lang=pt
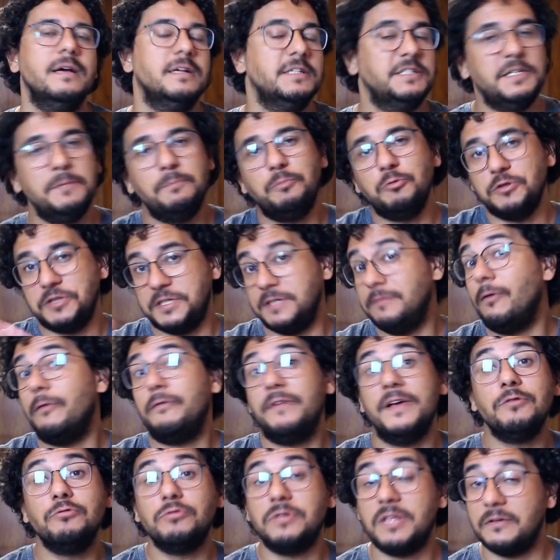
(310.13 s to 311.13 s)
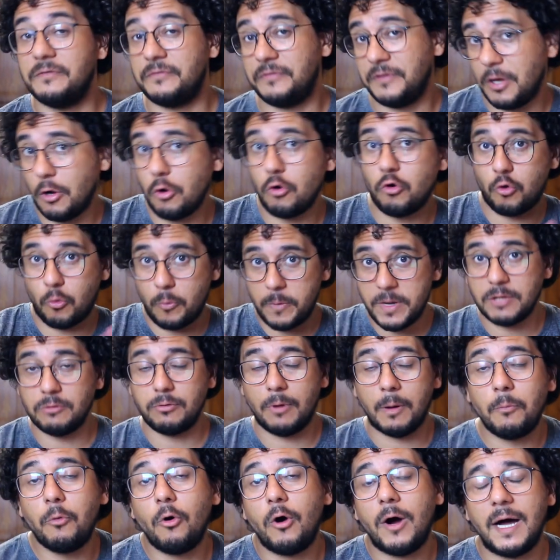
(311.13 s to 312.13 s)
se possível vendo TV ou comendo
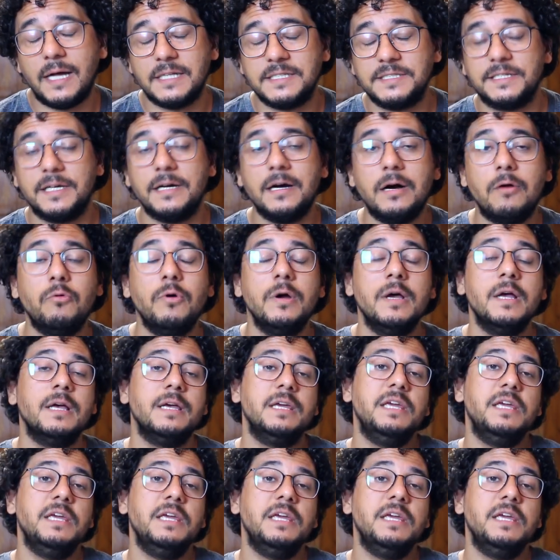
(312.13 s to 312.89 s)
uma boa ração,